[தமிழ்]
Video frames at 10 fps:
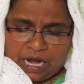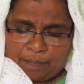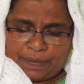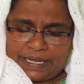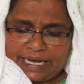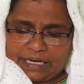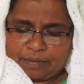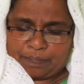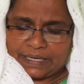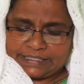அப்படியாய்
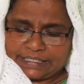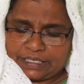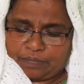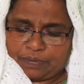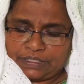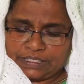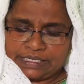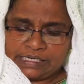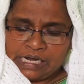நம்ம பேசுகிற போது